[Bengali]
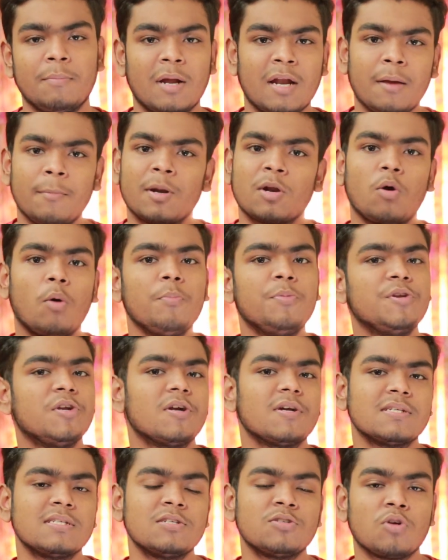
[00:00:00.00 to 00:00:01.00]
মানে আমার কম্পিউটার
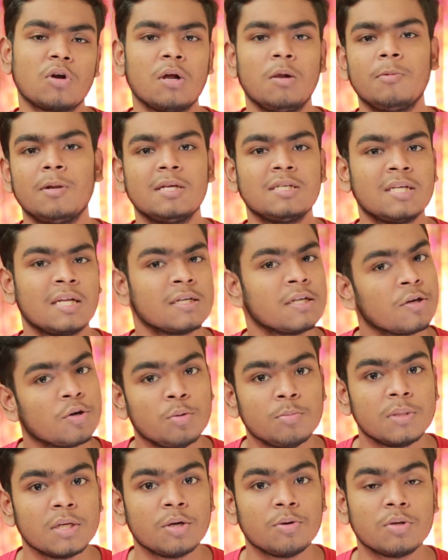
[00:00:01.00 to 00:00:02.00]
আছে সকালবেলা সাতটায়
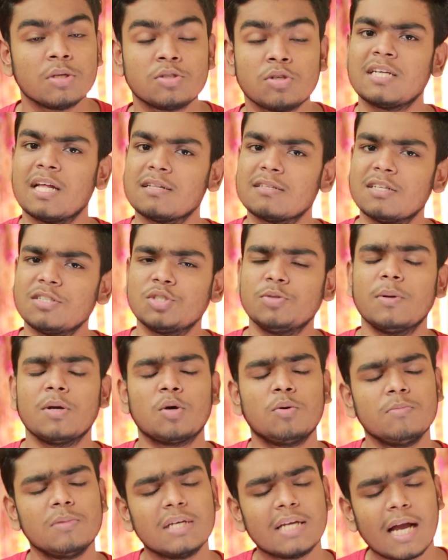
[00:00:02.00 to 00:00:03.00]
ঘুম থেকে উঠে সাতটার সময়
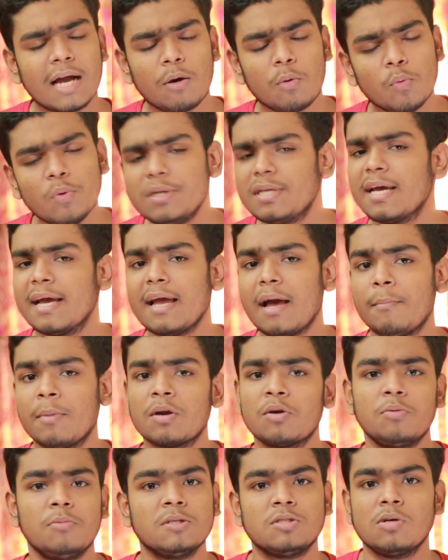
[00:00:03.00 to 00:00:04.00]
ঘুম থেকে উঠেই আমার
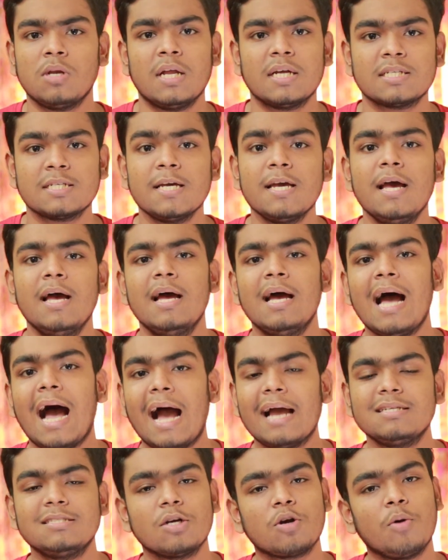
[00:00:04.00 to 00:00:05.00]
রুমে চলে আসে
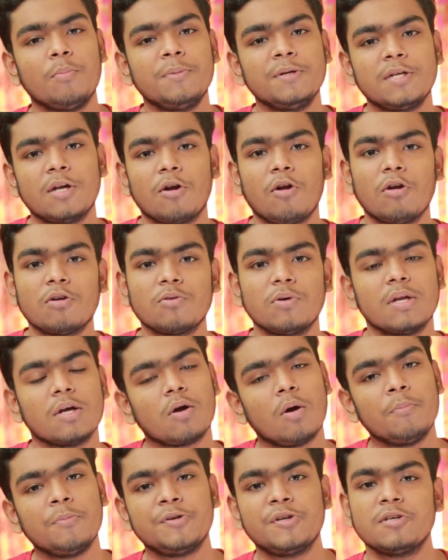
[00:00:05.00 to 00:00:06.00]
আইসা কম্পিউটার অন করে
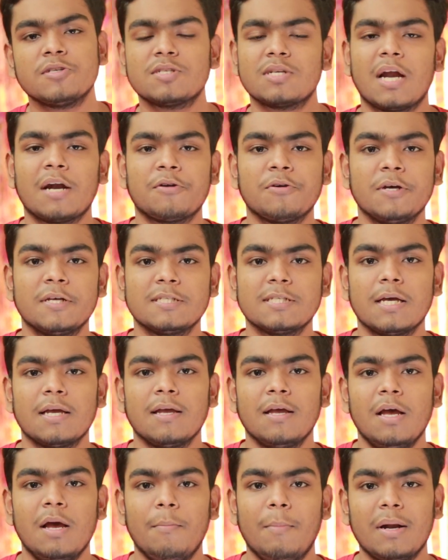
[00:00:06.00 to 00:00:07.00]
কম্পিউটার স্টার্ট হয়ে যায়
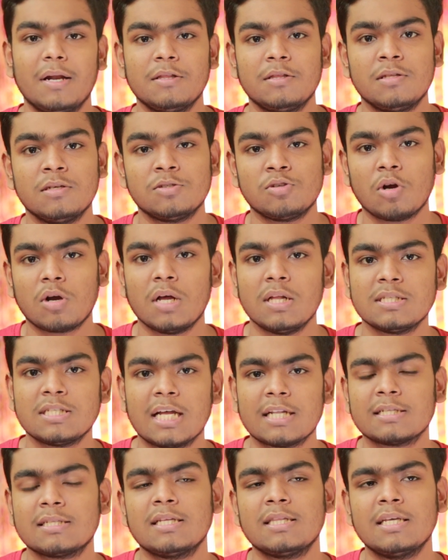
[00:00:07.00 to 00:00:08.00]
মানে সকাল
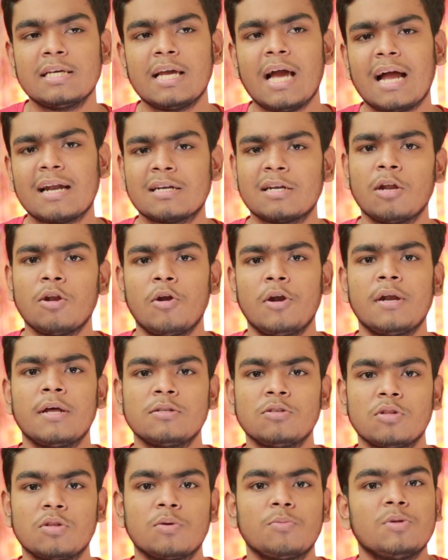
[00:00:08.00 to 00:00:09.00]
সাতটা থেকে আটটা নয়টা
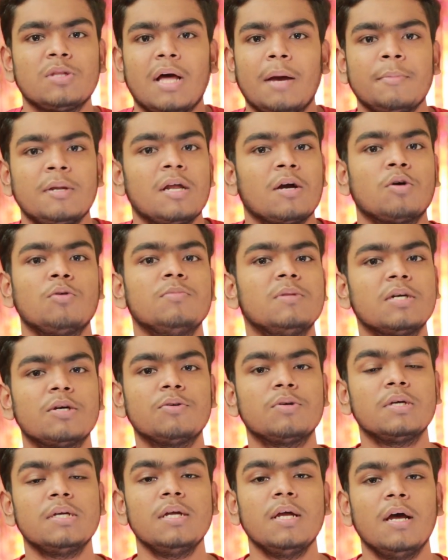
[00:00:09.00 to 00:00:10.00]
যতক্ষণ আমি না ঘুম থেকে
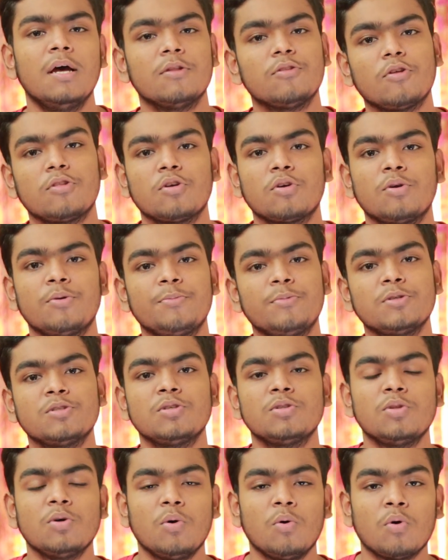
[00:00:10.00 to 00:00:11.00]
উঠি ততক্ষণ
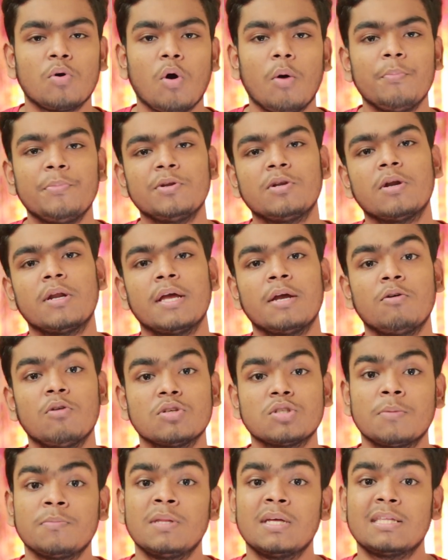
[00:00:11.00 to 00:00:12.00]
পর্যন্ত ও কম্পিউটারে এগুলো
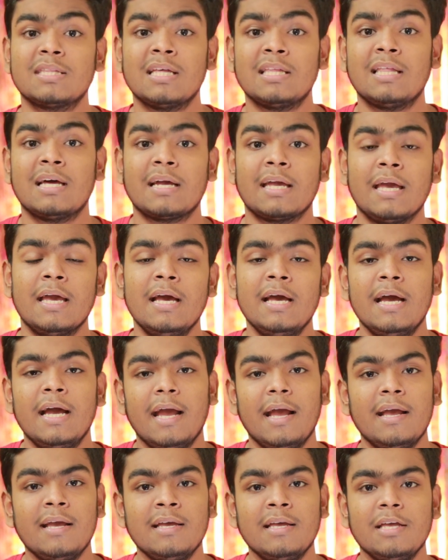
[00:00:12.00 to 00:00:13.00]
সব দেখতেই থাকে
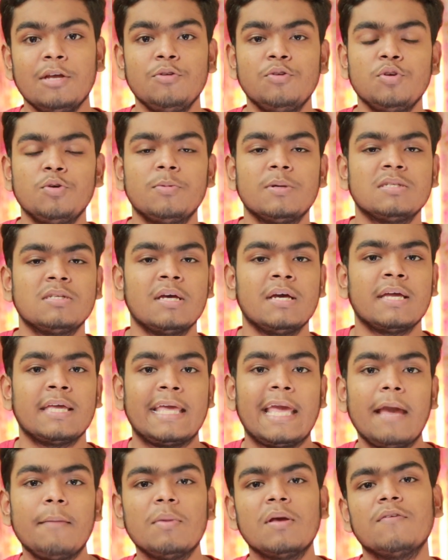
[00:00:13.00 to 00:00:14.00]
এই ইউটিউবে যে
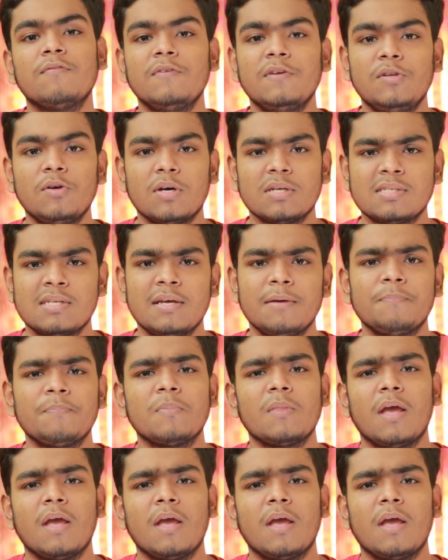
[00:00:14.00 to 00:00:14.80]
গেমিং ভিডিও আছে